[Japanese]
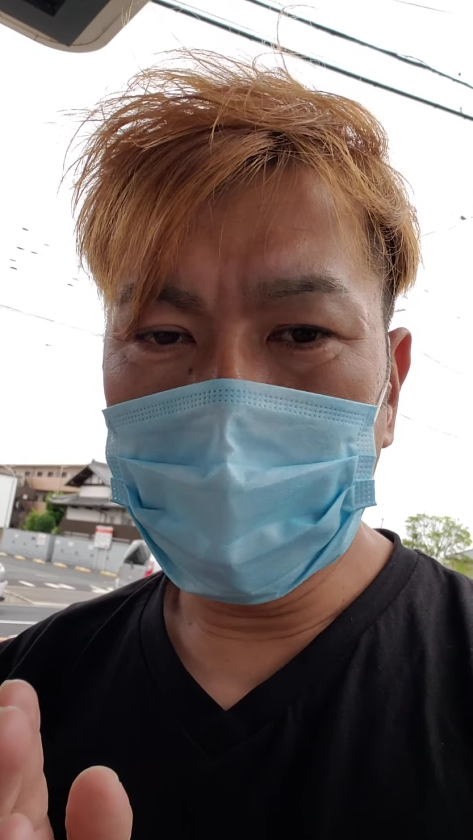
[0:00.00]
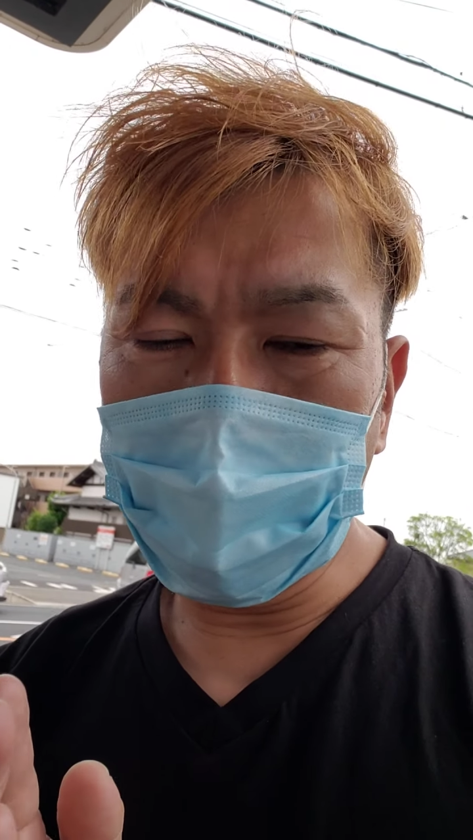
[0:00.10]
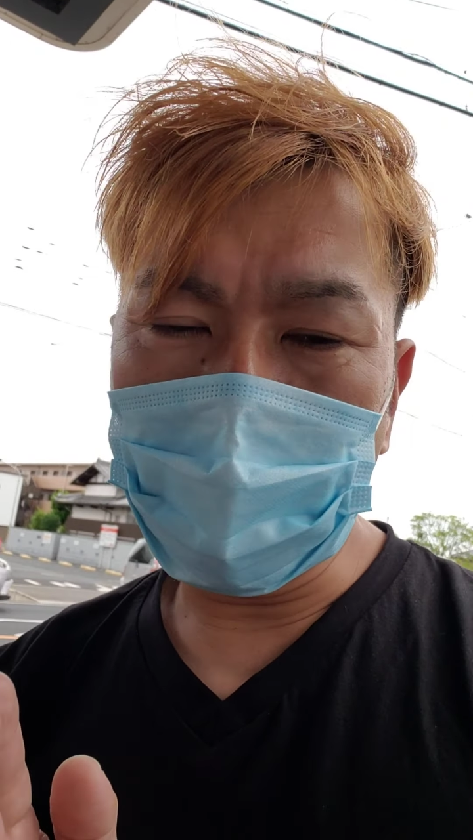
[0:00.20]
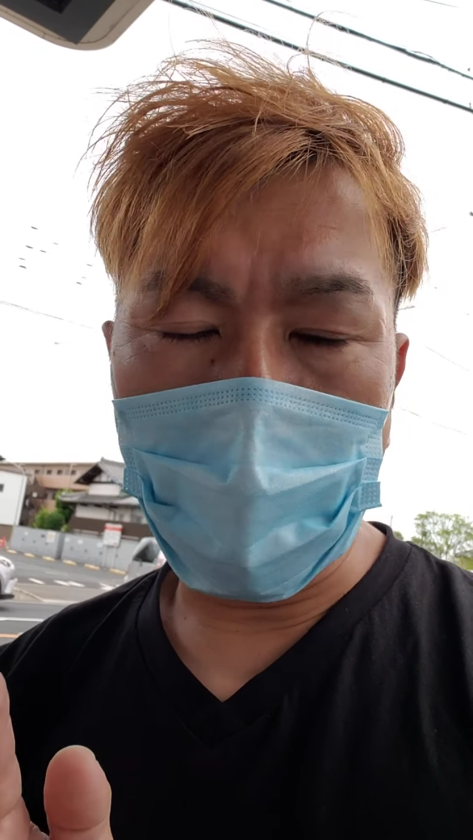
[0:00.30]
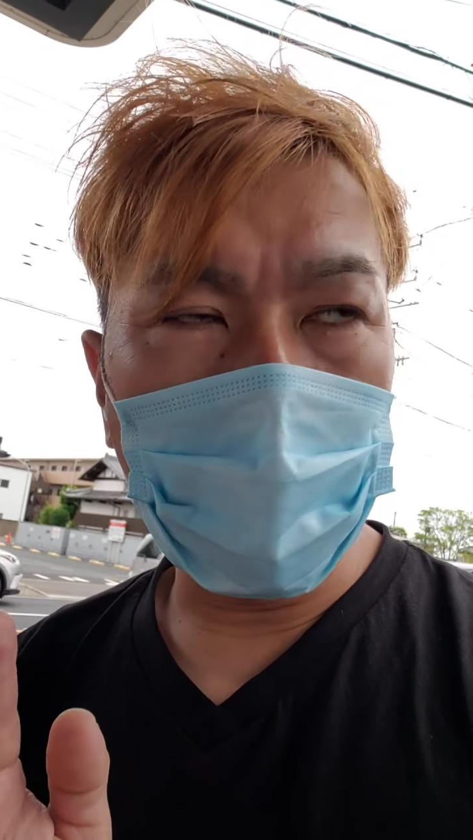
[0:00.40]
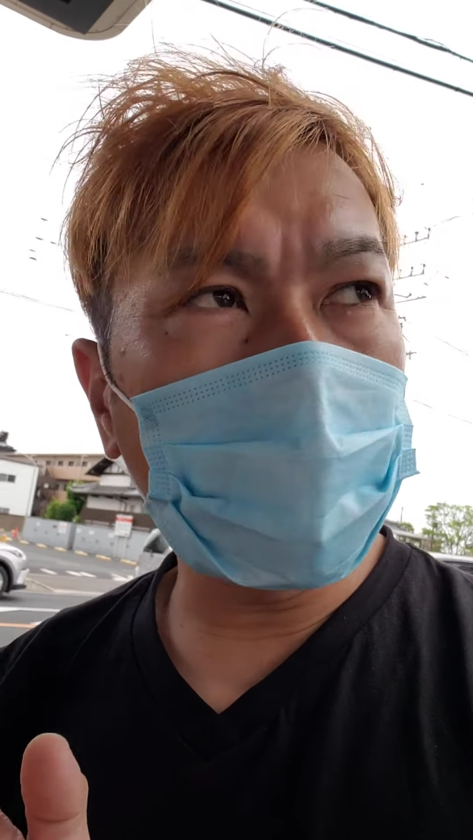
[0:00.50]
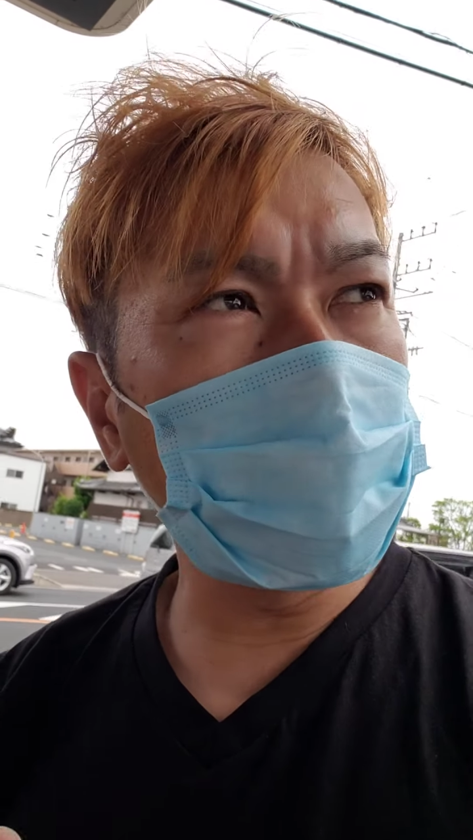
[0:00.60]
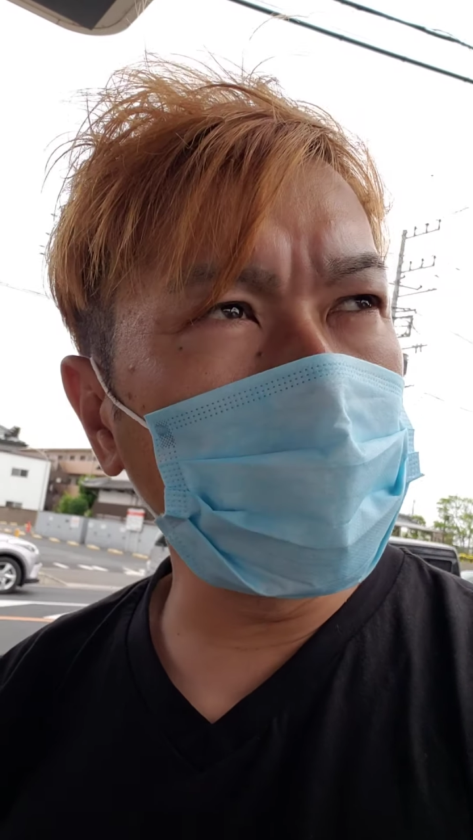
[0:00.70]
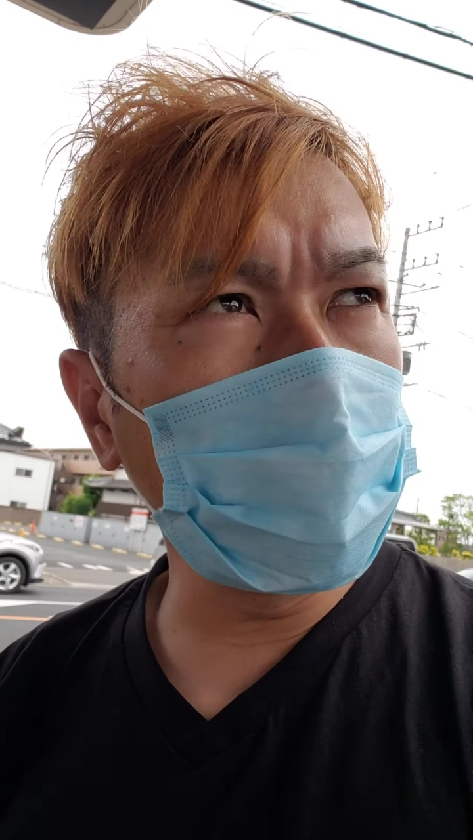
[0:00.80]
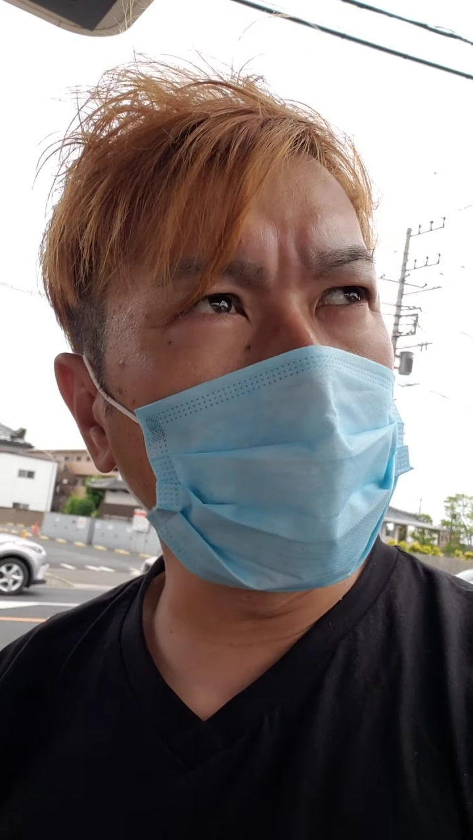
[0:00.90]
で代わ
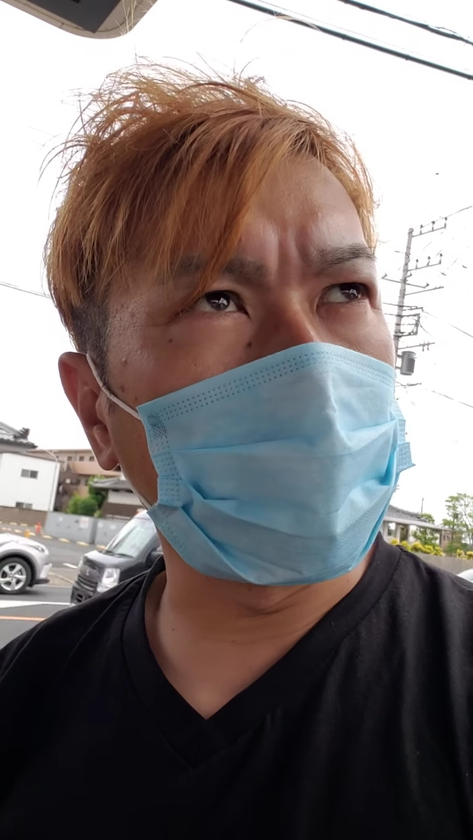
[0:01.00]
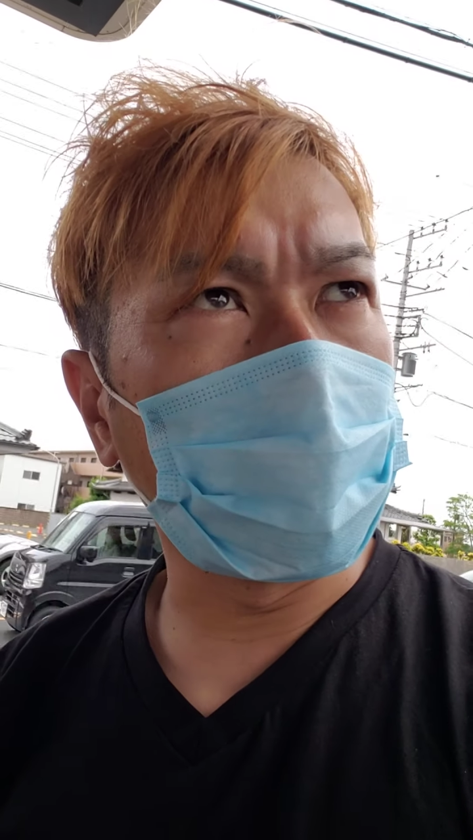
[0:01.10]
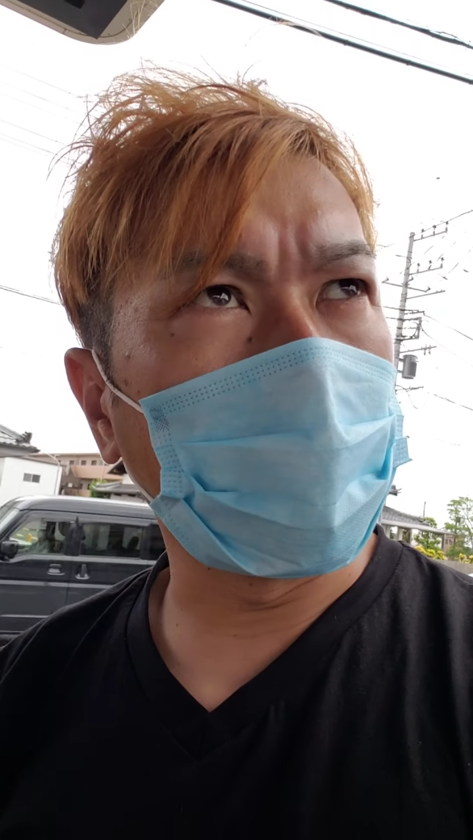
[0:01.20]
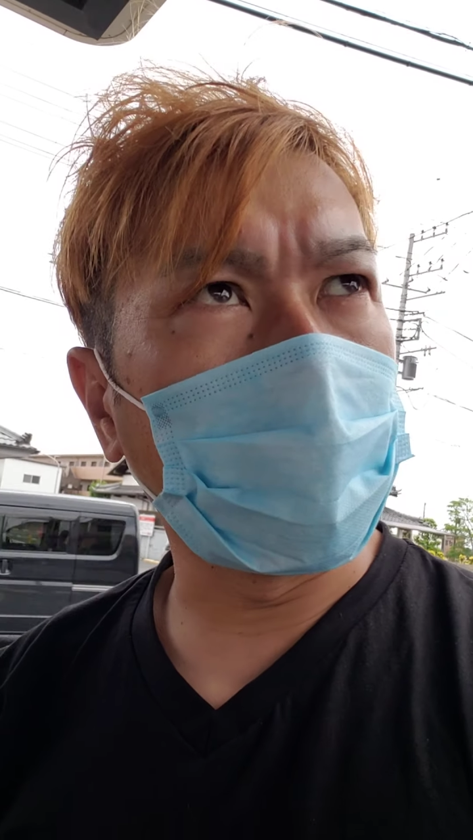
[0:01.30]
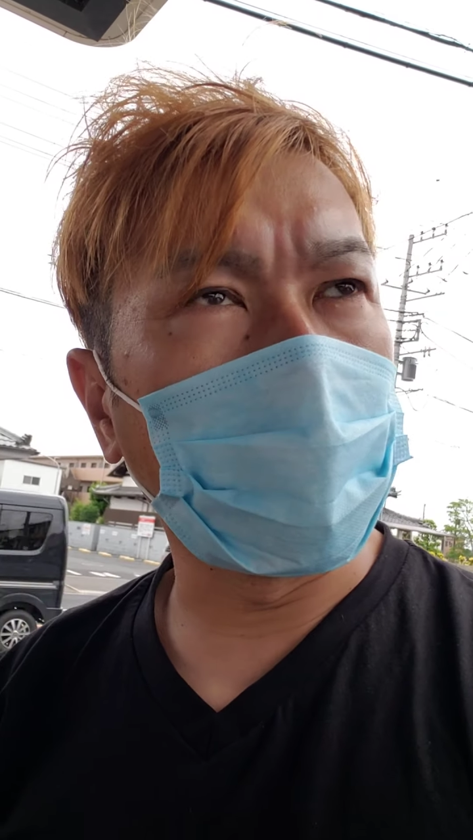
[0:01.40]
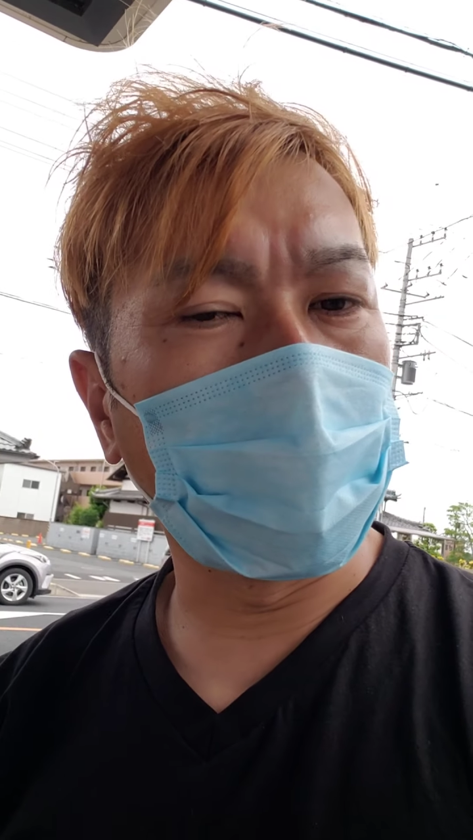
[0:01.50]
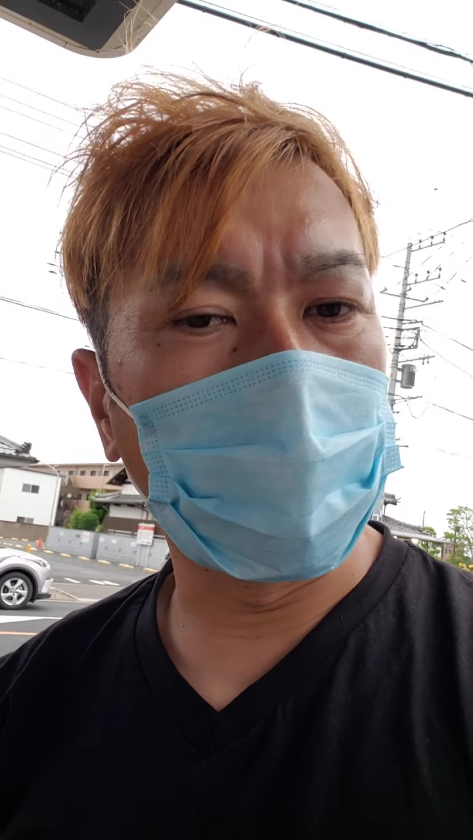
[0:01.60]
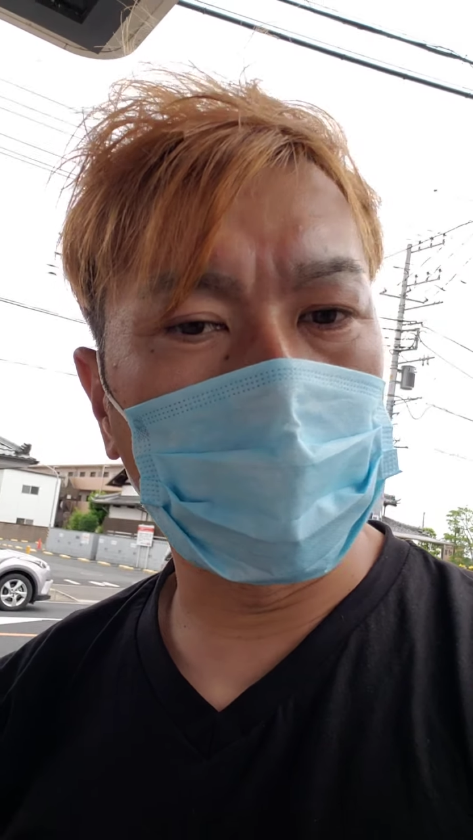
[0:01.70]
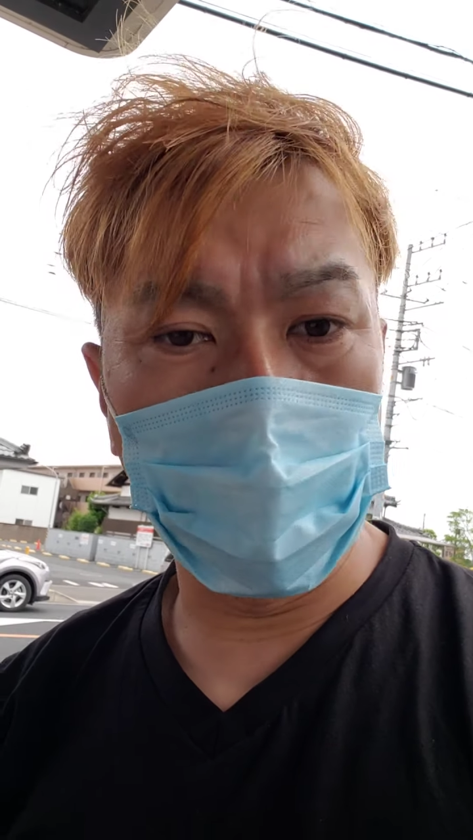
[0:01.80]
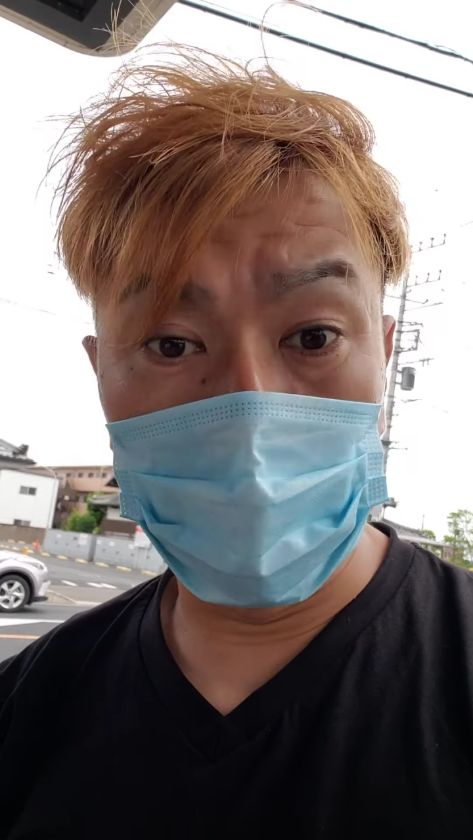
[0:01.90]
りに、えー、